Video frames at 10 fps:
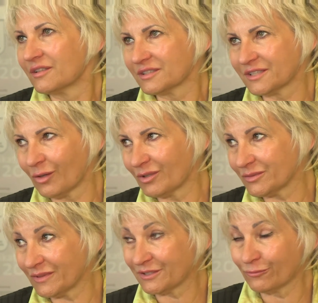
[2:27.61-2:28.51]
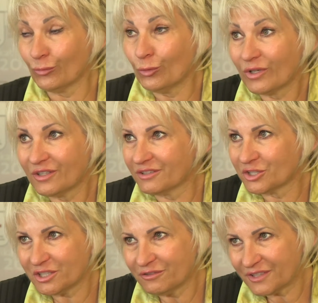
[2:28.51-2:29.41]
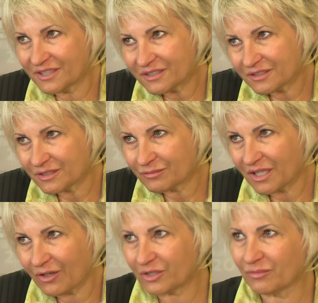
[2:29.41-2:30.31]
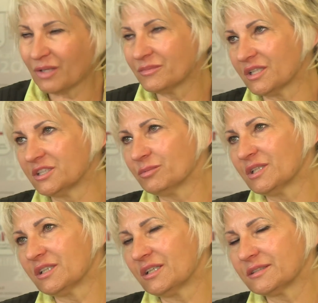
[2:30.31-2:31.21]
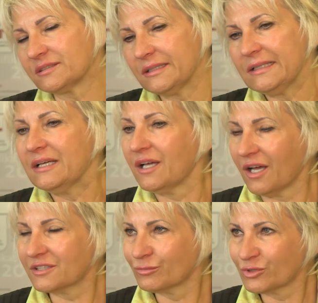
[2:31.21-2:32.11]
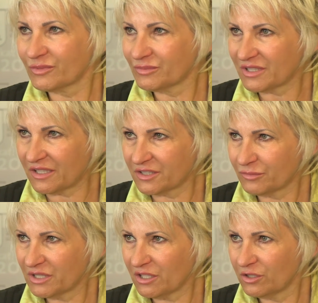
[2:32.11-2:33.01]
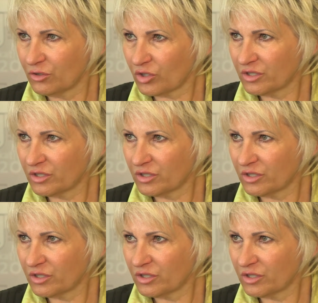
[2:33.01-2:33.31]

dass der Arbeitsplatz womöglich, wenn es schief geht, in einem Jahr oder einem halben Jahr nicht mehr da ist. Also muss man mit anderen Mitteln